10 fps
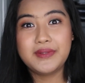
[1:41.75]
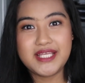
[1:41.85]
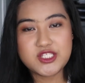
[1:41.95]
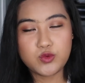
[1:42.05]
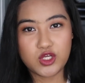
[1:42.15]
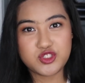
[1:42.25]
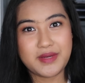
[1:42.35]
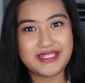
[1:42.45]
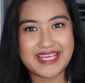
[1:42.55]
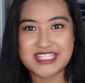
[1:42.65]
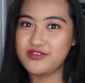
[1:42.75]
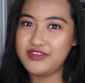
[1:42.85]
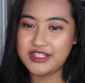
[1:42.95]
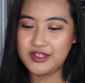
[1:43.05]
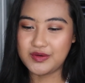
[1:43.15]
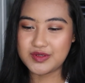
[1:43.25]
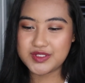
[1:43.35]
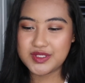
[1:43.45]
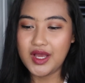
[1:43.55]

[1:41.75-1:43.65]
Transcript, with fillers: please watch my next videos.